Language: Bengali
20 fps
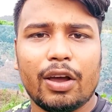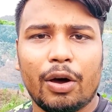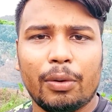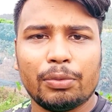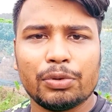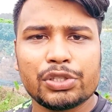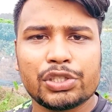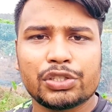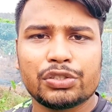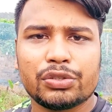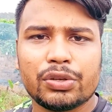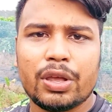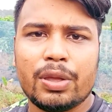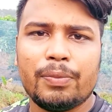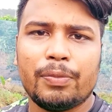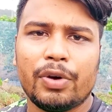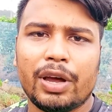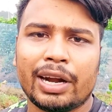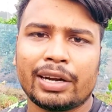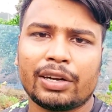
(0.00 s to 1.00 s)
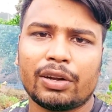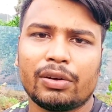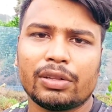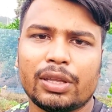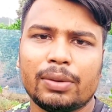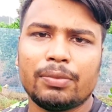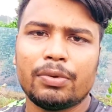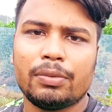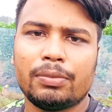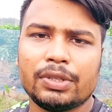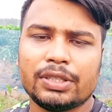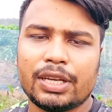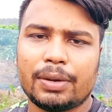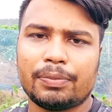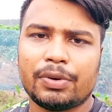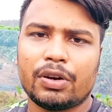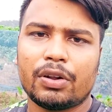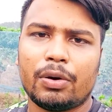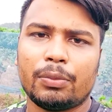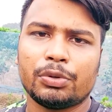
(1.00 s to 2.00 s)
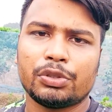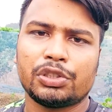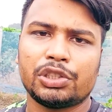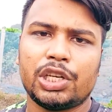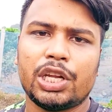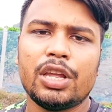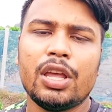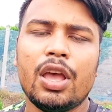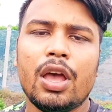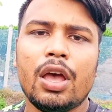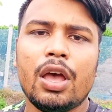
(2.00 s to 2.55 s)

অবশ্যই একটা কথা বলবো যে আপনারা অবশ্যই